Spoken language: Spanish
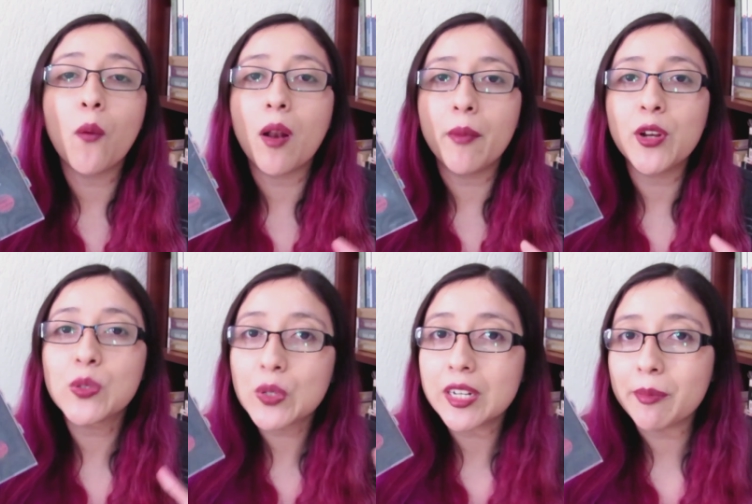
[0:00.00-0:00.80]
o al
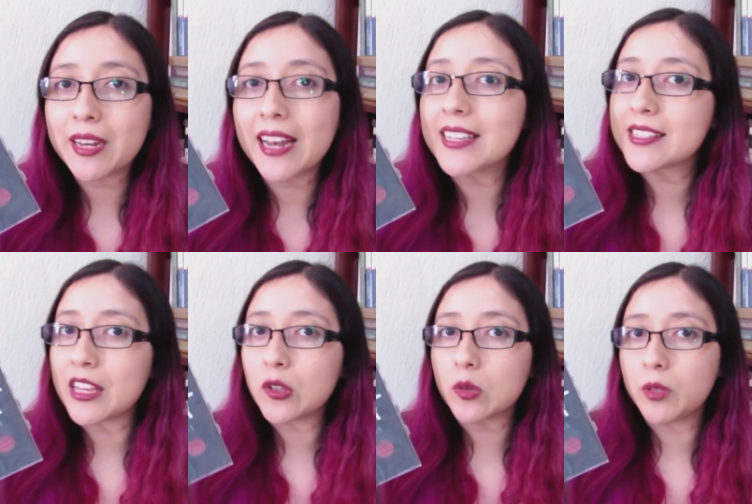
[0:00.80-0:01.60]
menos de un criminal que
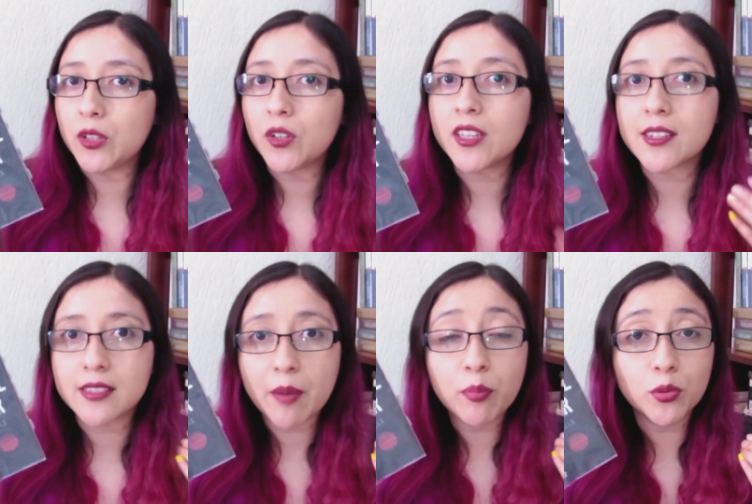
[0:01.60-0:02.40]
está dormido y que
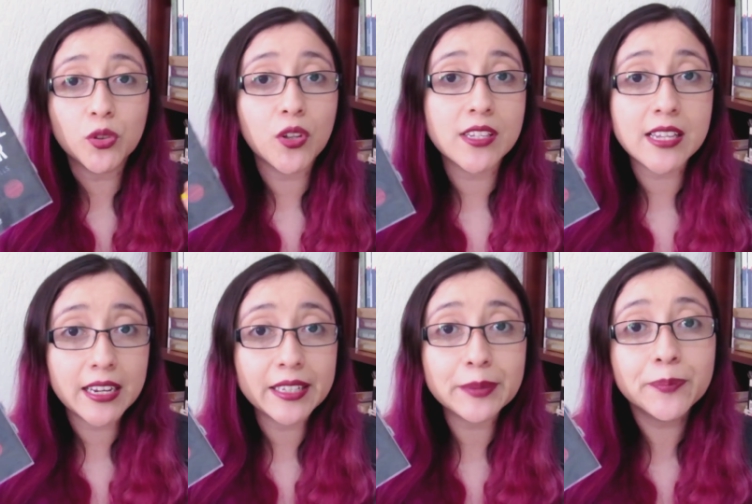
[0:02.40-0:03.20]
está a punto de
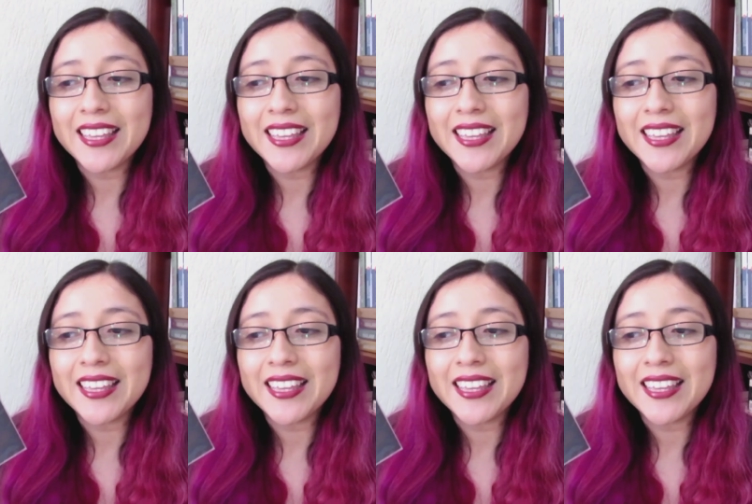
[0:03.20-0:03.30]
salir.